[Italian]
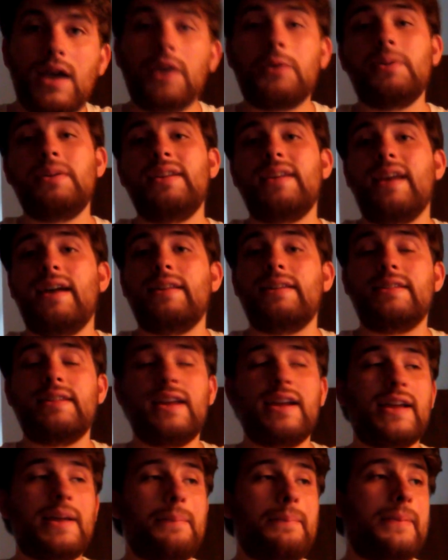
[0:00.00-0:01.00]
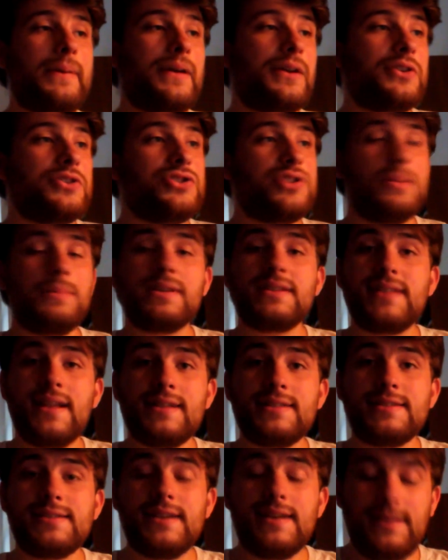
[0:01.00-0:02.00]
e quindi niente, direi che per oggi è
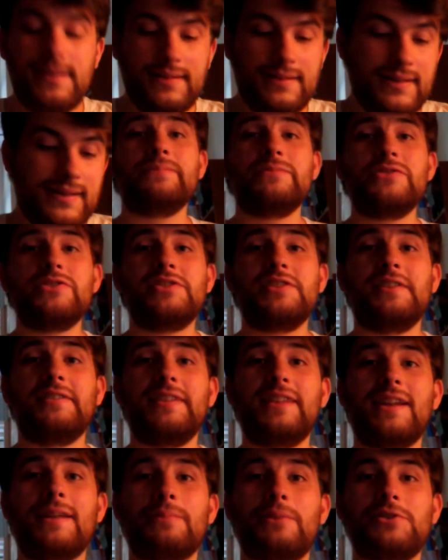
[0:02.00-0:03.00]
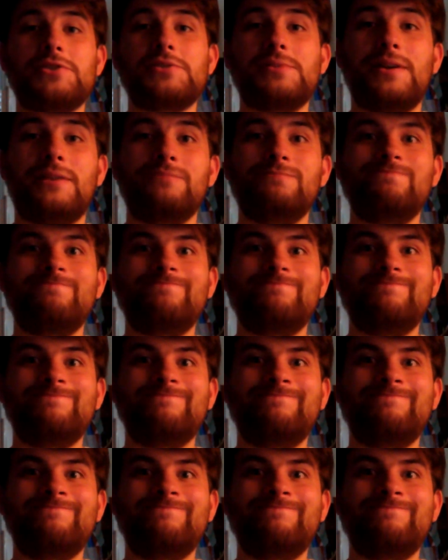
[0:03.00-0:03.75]
abbastanza, ci si rivede alla prossima.